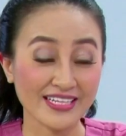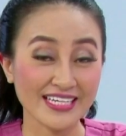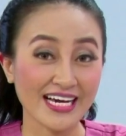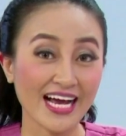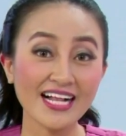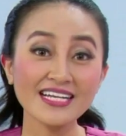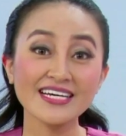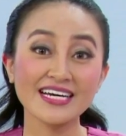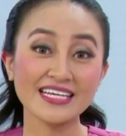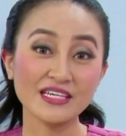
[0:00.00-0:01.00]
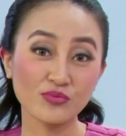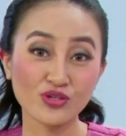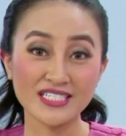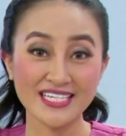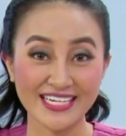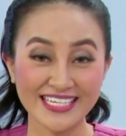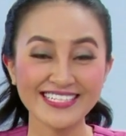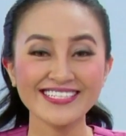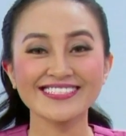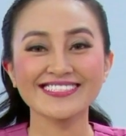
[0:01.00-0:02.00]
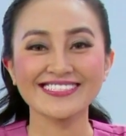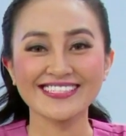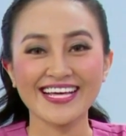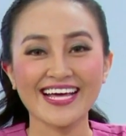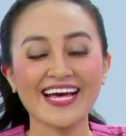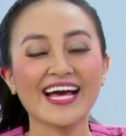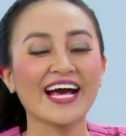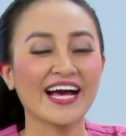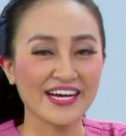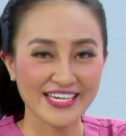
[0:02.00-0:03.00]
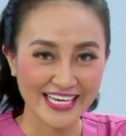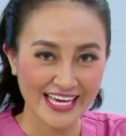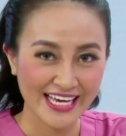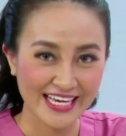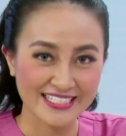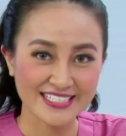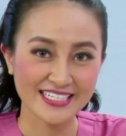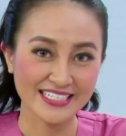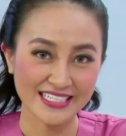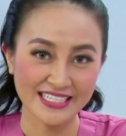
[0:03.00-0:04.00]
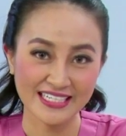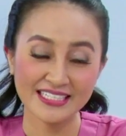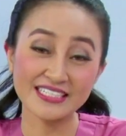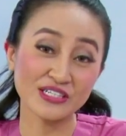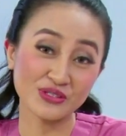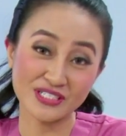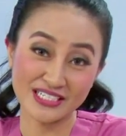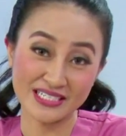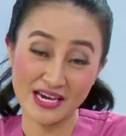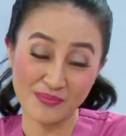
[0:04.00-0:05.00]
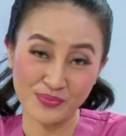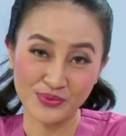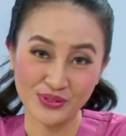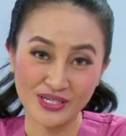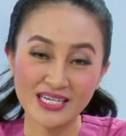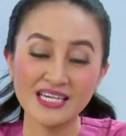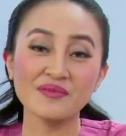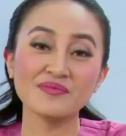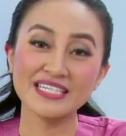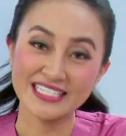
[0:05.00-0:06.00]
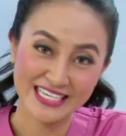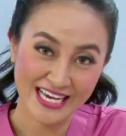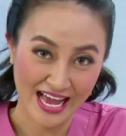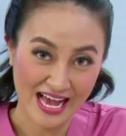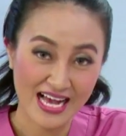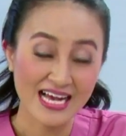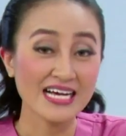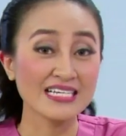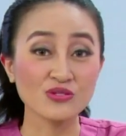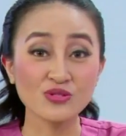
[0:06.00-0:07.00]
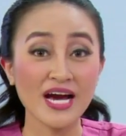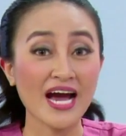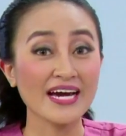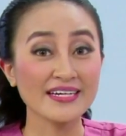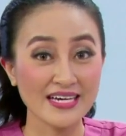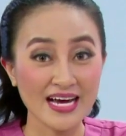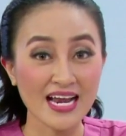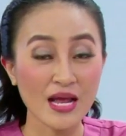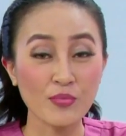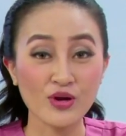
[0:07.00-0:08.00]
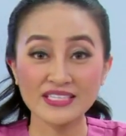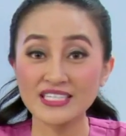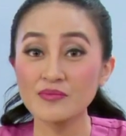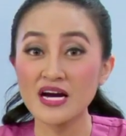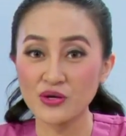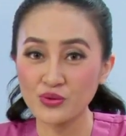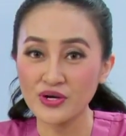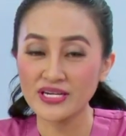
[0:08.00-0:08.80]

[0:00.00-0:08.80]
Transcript: vertikal dari ibu ke janin? Oke, jadi Dear Kucing Dapur, begini ya. Sudah ada laporan terbaru